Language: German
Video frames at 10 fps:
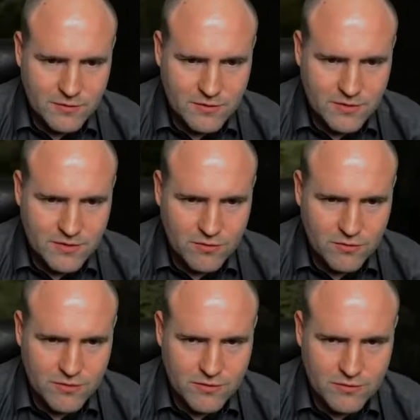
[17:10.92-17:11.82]
gut.
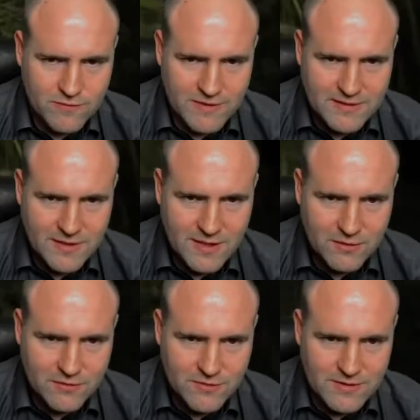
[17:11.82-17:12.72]
Und uns was
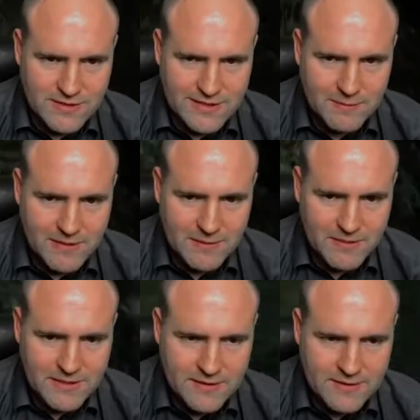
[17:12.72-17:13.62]
klaut und sowas. Ich gehe mal lieber
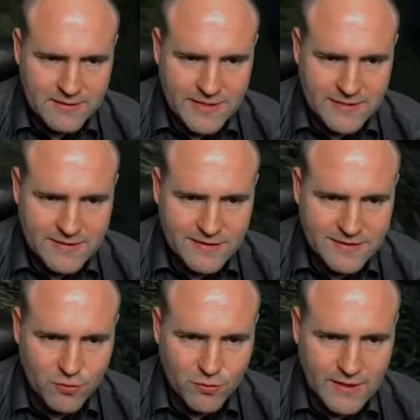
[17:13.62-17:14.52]
hier hin, weil da ist nicht
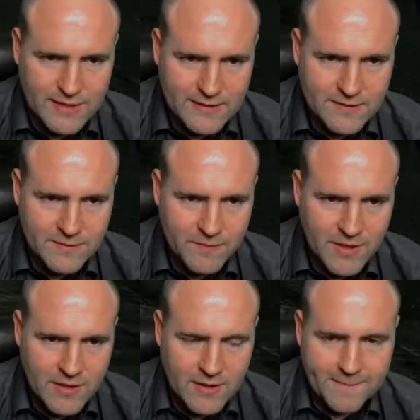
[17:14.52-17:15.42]
das hohe Gras.
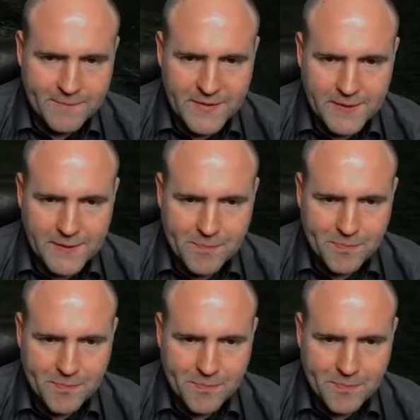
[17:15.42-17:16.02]
Genau.